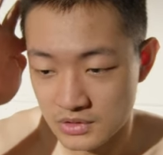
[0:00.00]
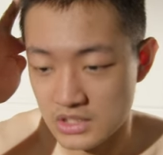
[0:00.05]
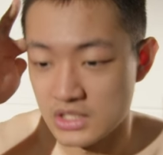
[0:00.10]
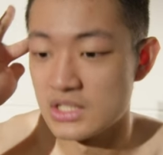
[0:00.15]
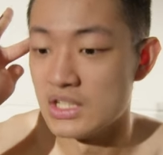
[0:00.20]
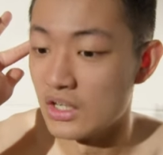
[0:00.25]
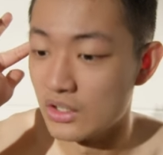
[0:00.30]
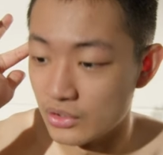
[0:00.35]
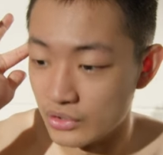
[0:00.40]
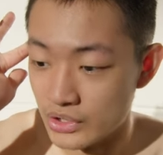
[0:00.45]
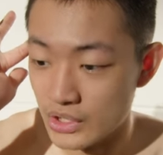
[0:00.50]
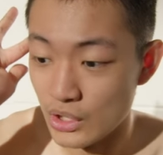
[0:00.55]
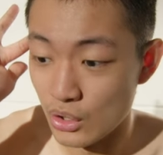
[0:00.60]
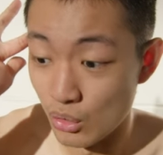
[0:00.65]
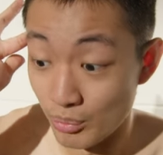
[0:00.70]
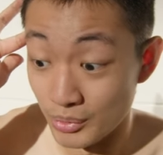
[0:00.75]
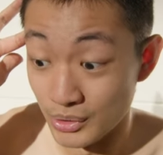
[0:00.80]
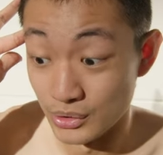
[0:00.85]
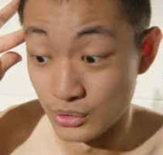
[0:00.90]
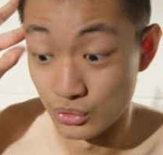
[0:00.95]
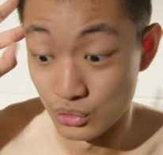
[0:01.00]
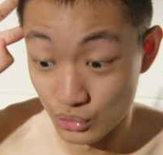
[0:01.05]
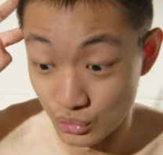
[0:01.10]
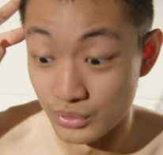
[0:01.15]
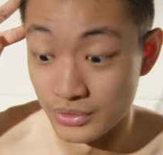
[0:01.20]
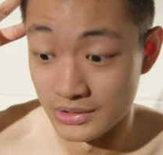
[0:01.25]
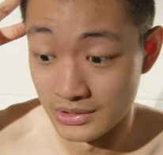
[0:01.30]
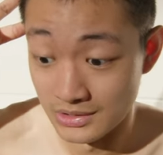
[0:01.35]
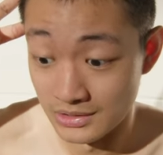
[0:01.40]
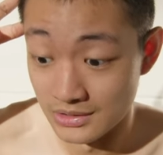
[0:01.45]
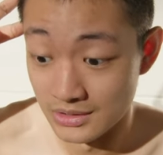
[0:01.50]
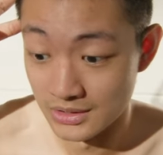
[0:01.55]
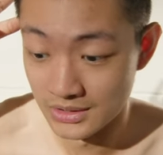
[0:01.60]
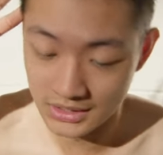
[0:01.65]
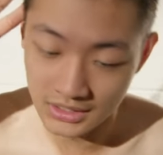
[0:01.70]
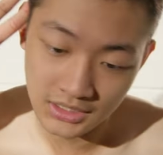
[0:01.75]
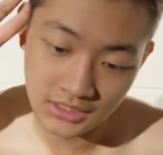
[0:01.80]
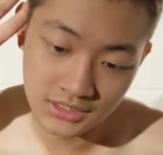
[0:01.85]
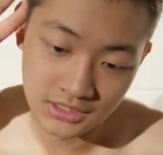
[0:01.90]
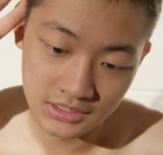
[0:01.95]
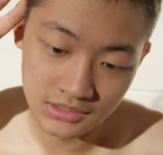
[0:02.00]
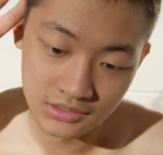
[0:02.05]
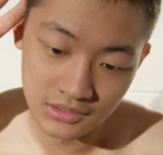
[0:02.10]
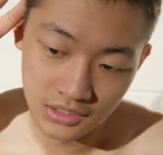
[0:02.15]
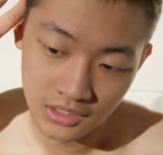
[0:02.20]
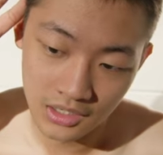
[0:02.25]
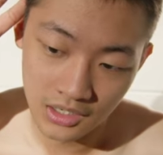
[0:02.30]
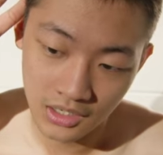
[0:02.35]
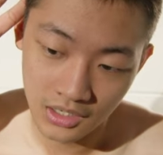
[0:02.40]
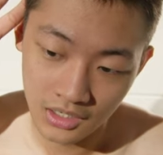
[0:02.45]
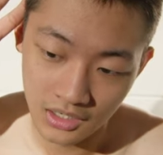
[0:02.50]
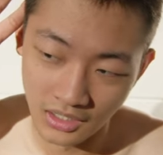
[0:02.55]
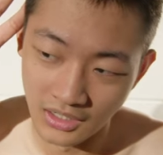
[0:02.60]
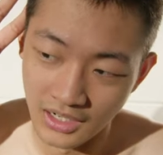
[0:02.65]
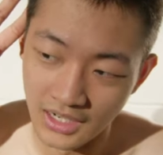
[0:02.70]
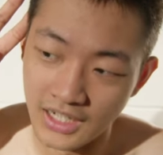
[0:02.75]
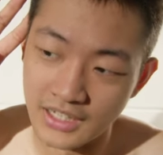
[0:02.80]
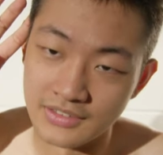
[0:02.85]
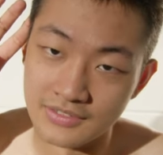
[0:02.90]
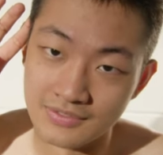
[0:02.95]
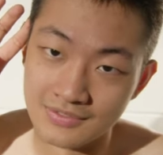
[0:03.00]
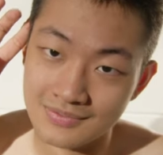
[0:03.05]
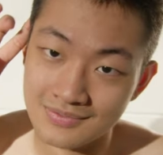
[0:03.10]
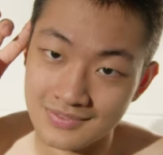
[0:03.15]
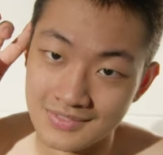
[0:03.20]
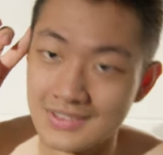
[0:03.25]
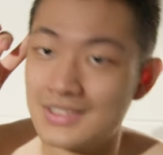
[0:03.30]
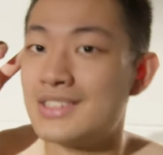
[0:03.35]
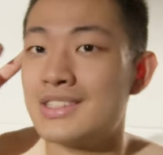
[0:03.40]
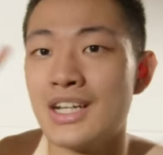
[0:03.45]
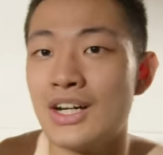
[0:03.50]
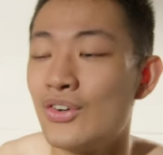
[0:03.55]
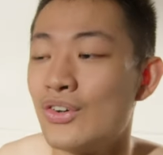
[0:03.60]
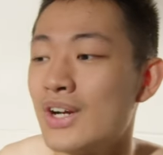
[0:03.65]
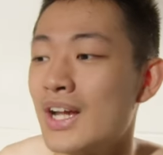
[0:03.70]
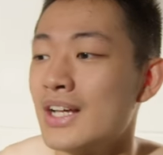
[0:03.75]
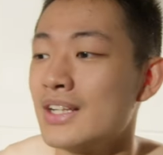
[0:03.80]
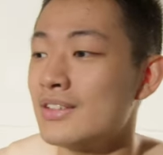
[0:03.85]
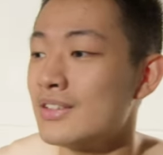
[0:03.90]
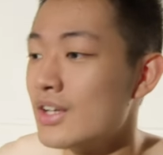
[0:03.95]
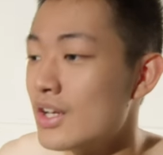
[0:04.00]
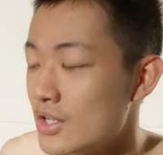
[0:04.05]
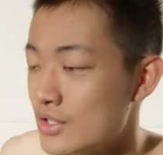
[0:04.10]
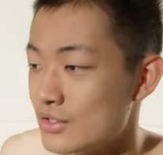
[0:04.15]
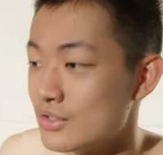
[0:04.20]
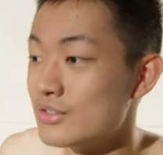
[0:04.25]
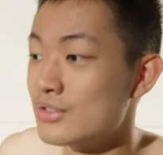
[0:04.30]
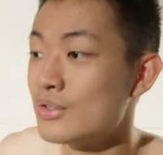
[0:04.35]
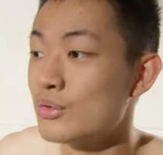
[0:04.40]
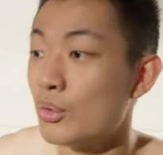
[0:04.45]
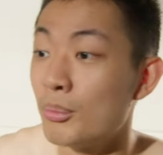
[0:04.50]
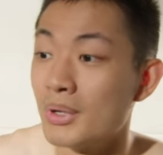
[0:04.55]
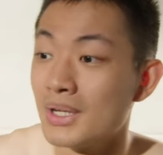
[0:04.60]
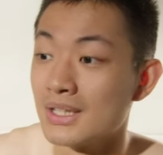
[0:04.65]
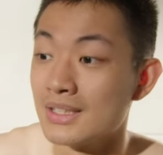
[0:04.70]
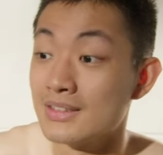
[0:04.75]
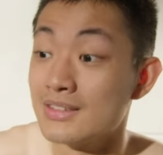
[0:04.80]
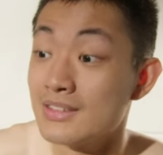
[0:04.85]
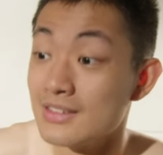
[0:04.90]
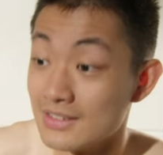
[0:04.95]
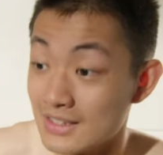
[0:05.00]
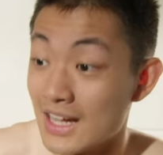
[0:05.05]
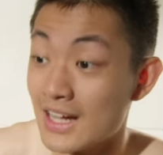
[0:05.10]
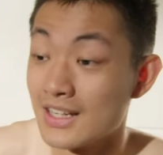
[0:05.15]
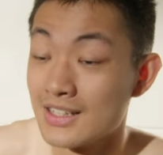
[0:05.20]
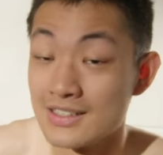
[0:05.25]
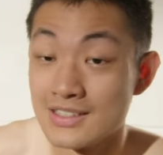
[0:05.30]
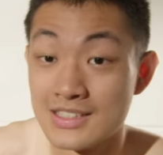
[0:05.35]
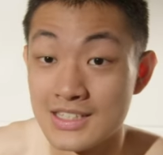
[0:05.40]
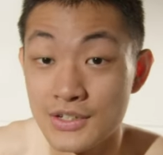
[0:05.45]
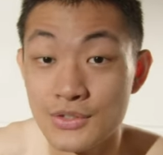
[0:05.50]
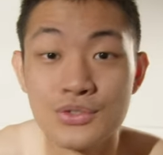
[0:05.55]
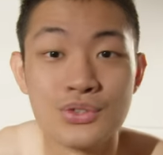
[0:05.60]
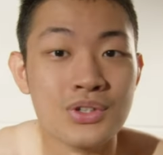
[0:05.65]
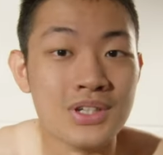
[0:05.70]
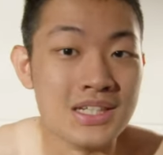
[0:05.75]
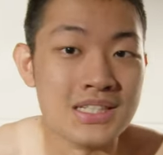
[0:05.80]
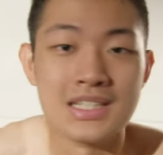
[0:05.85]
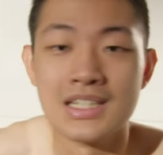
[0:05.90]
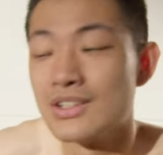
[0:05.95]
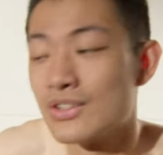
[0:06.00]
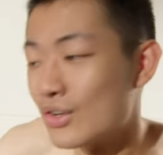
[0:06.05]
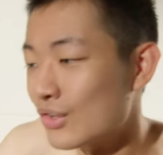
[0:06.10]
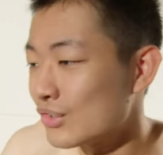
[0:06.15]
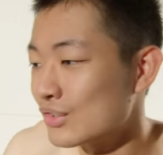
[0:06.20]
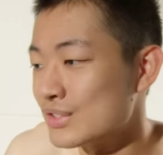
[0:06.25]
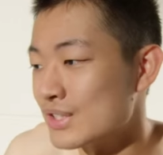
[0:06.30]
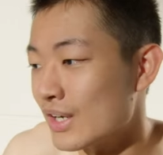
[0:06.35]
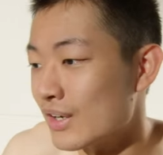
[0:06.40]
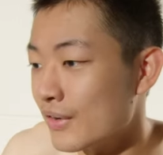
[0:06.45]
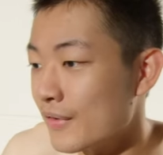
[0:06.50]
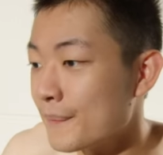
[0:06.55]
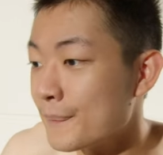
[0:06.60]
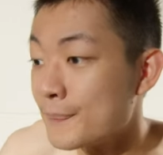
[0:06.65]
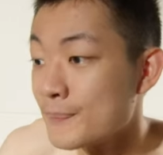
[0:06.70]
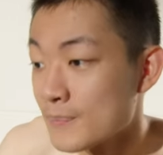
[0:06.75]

然后要我们做事，真的是很烂，超烂，就是我们拿的薪水已经够少了，